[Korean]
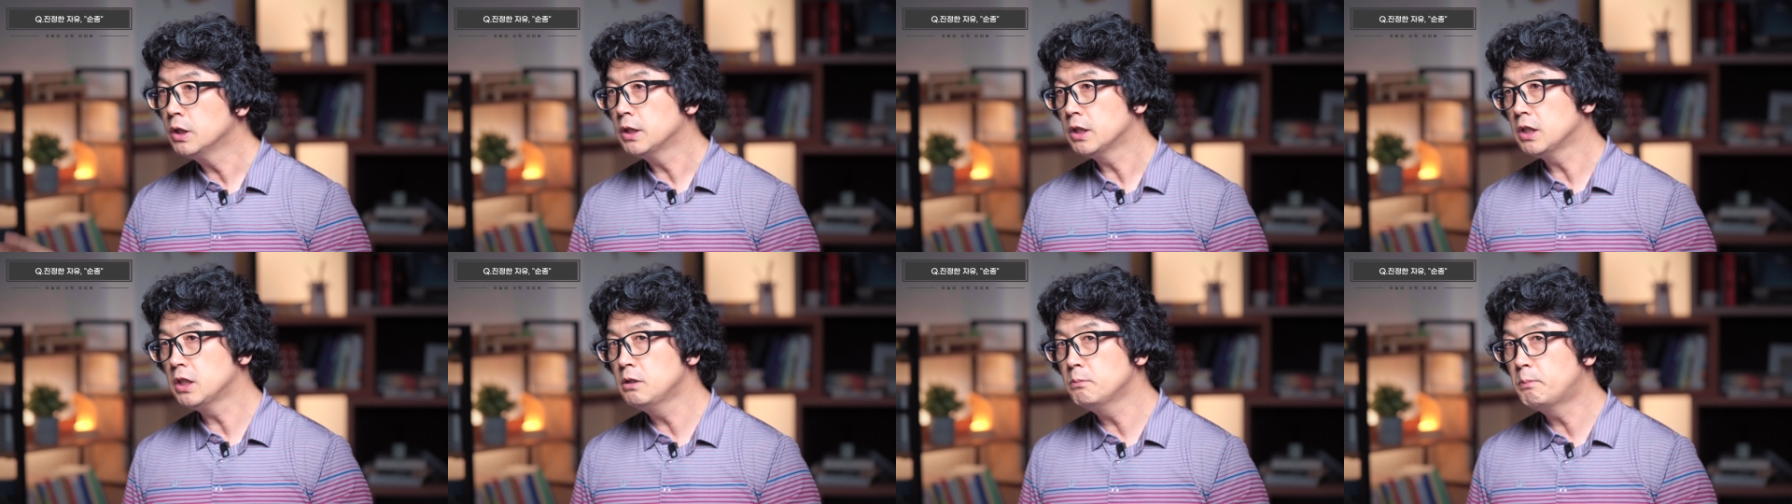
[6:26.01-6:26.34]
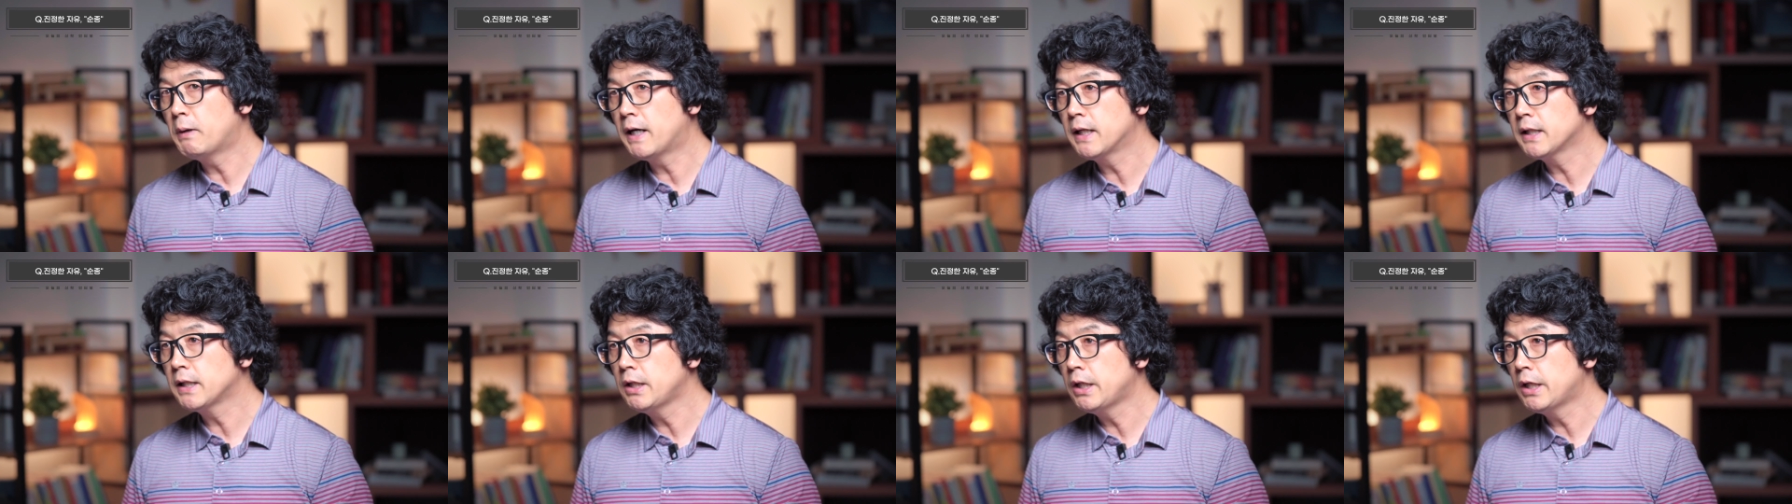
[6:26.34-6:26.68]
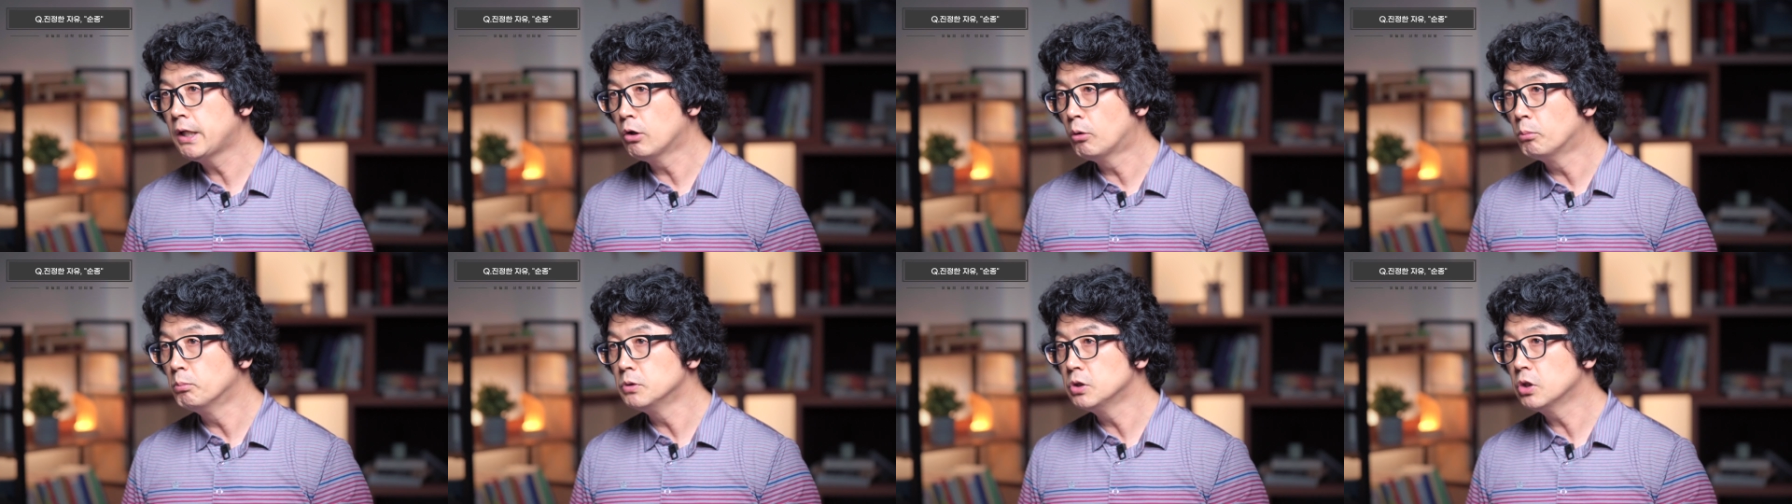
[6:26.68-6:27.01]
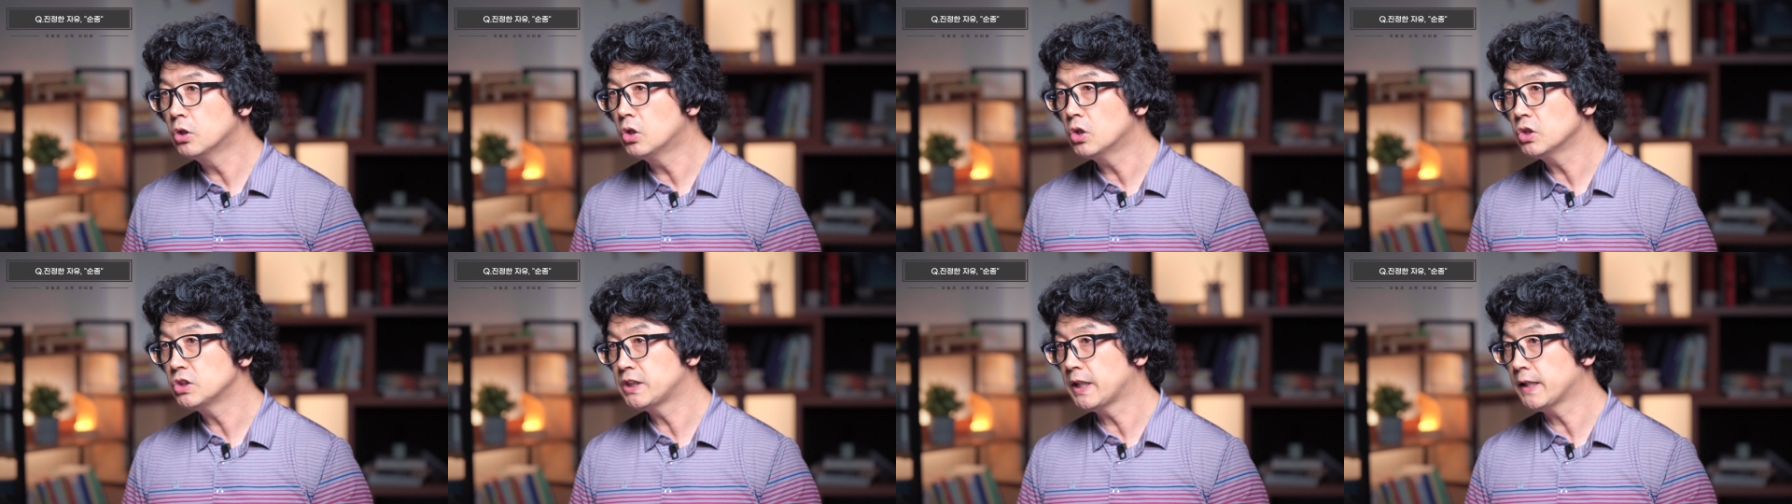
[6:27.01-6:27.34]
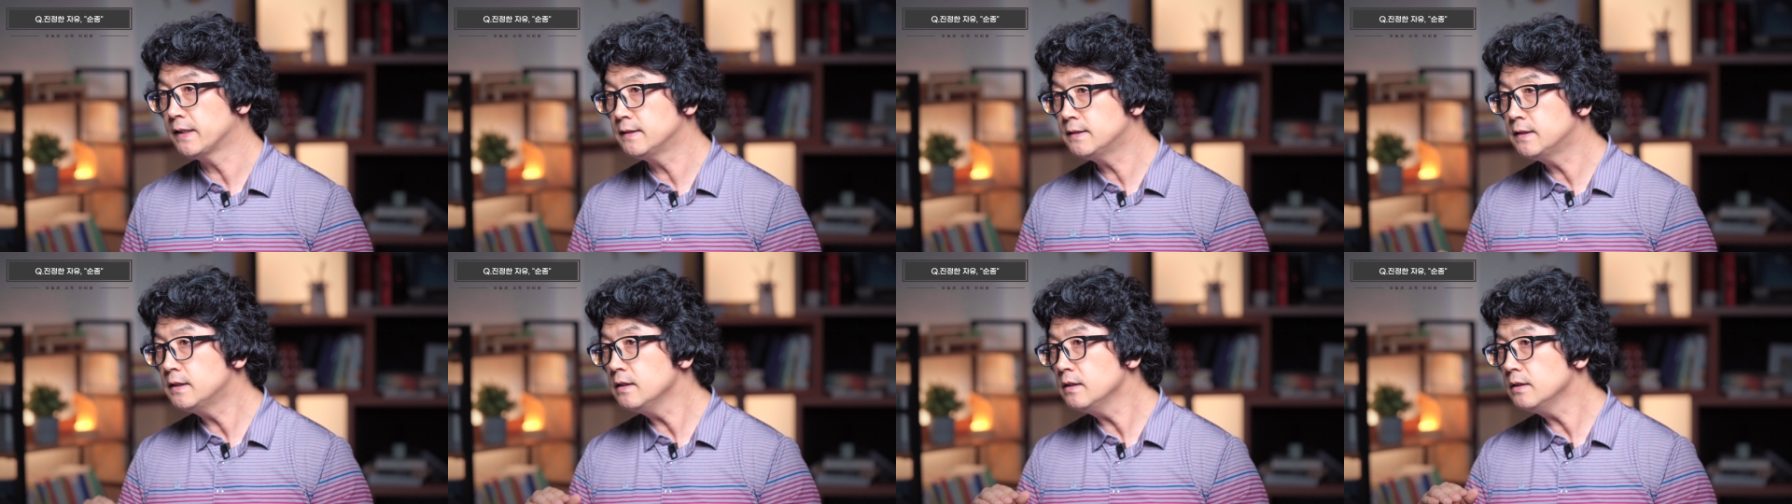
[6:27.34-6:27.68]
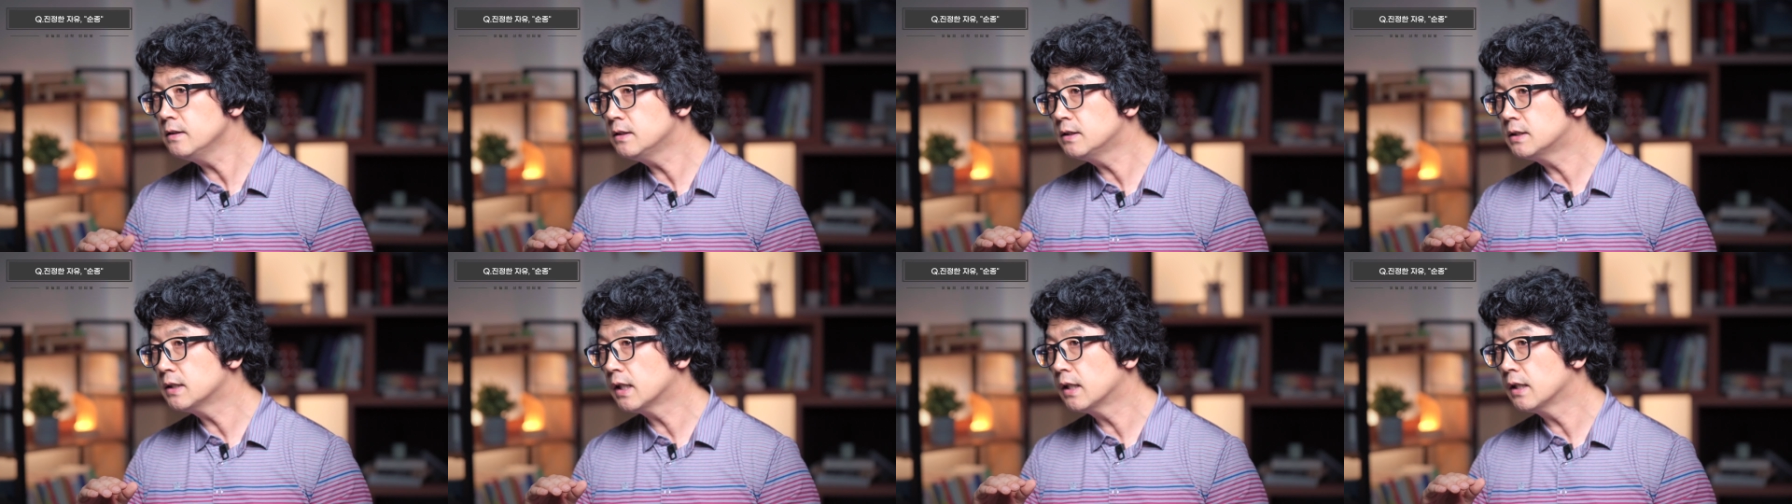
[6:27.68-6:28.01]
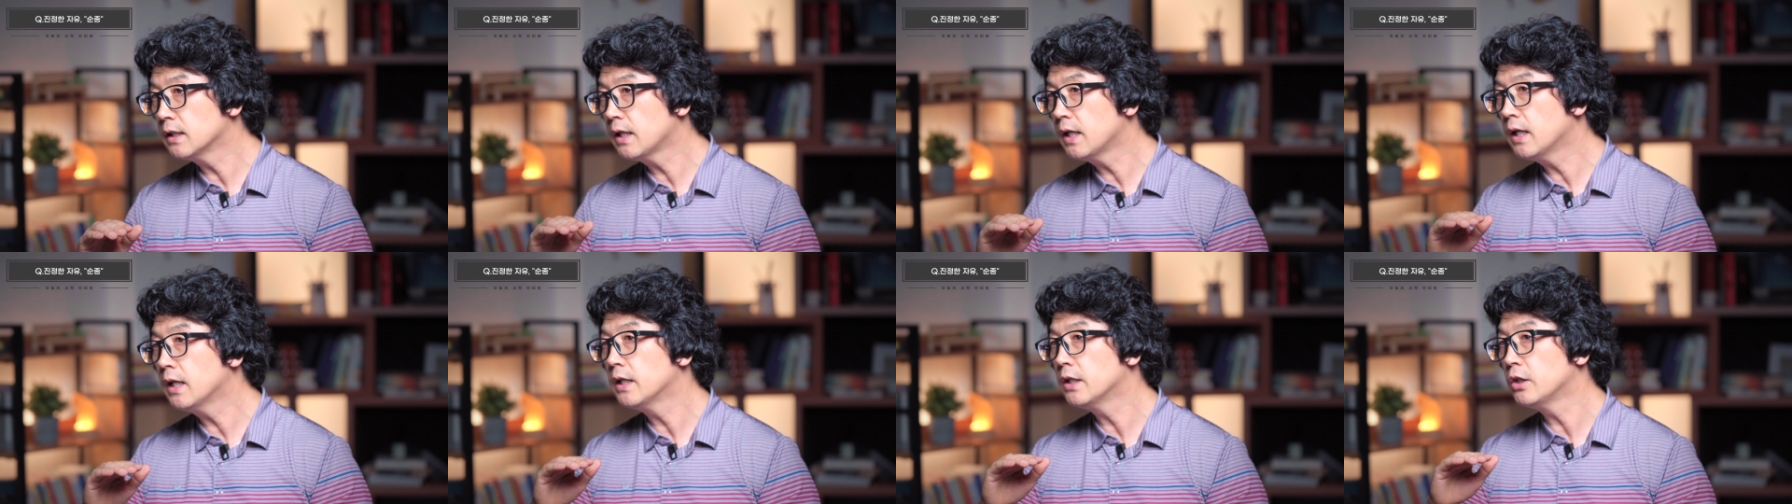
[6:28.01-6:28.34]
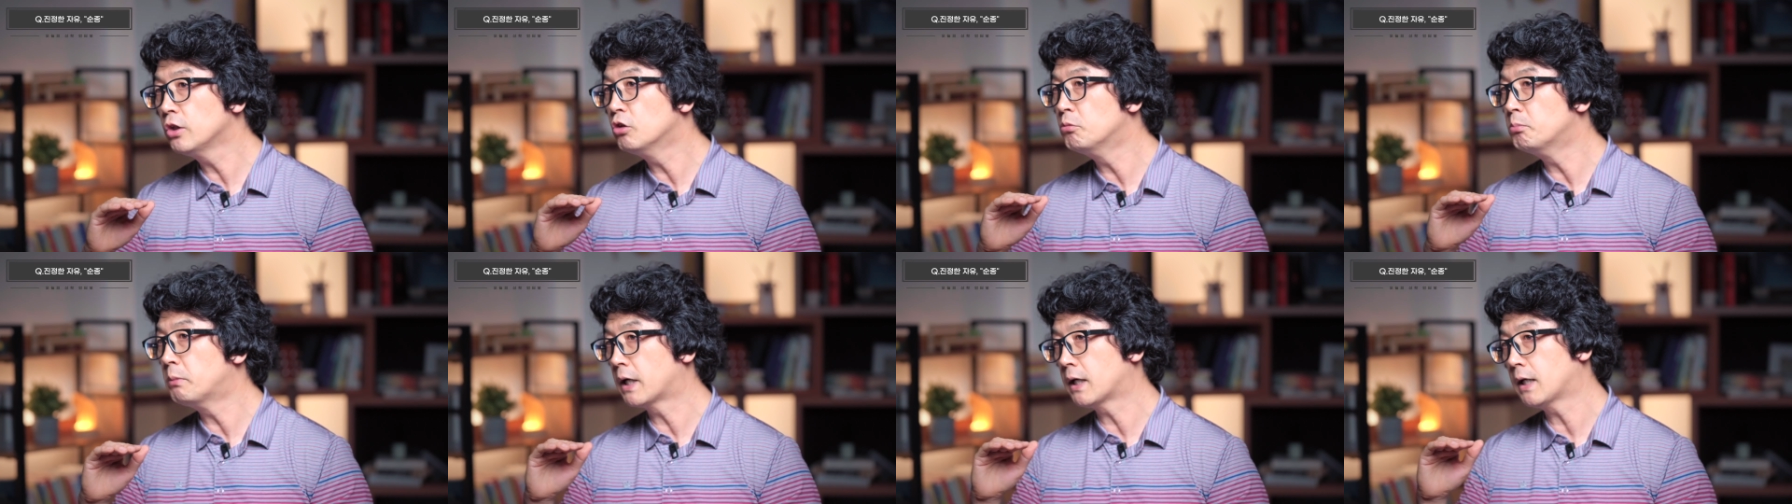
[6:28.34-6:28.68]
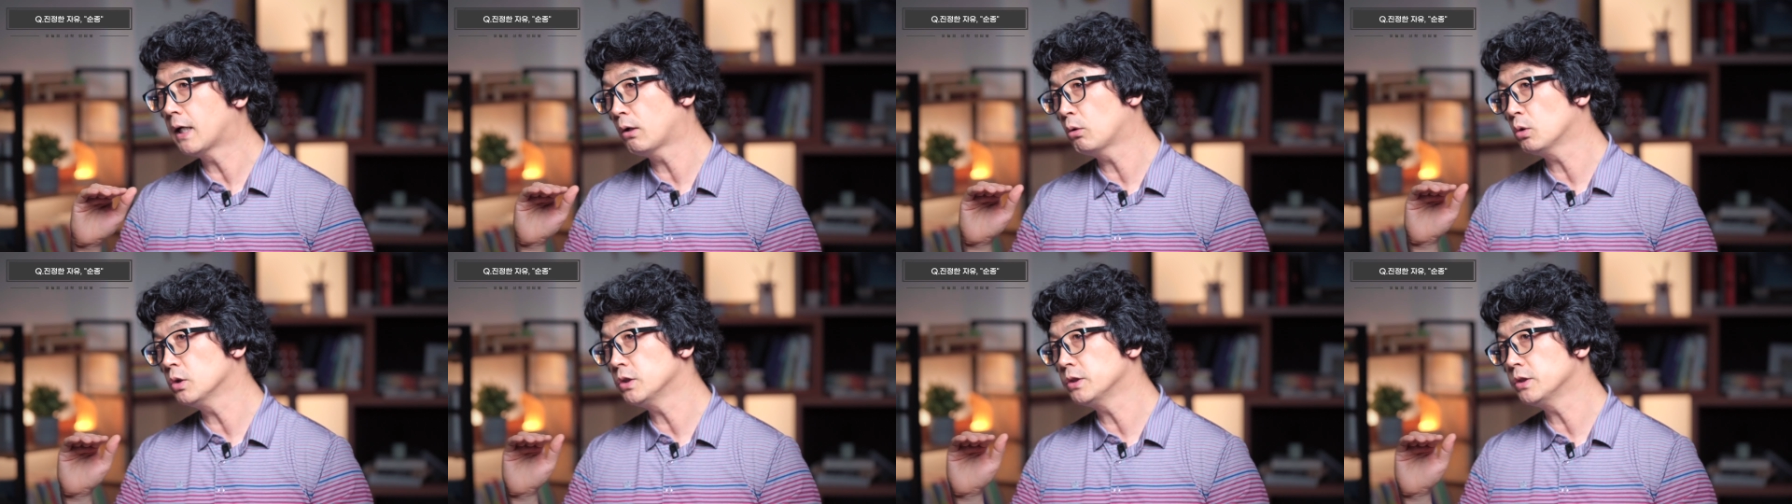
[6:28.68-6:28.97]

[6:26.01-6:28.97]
이방인의 염려 제7장에 이런 말을 하고